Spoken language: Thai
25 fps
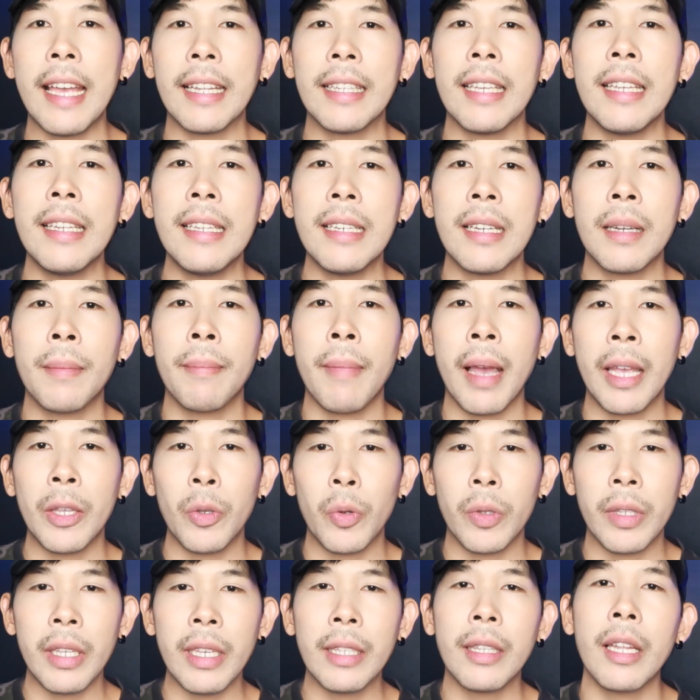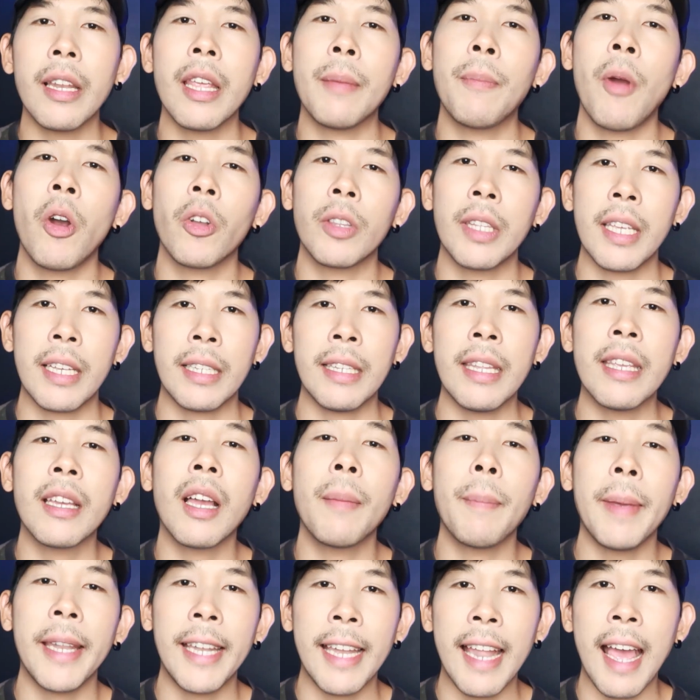ใดที่หนึ่งมาอยู่ที่ทะเลบอลติกนี่
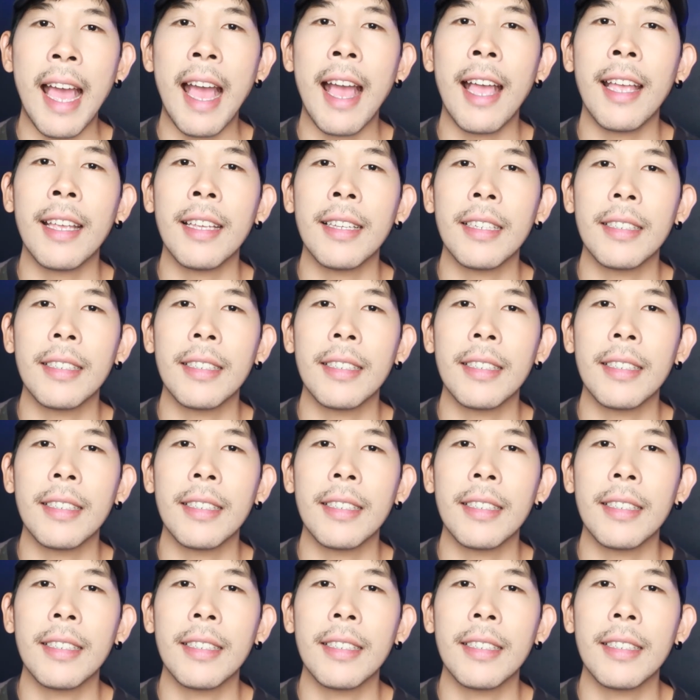ก็เป็นได้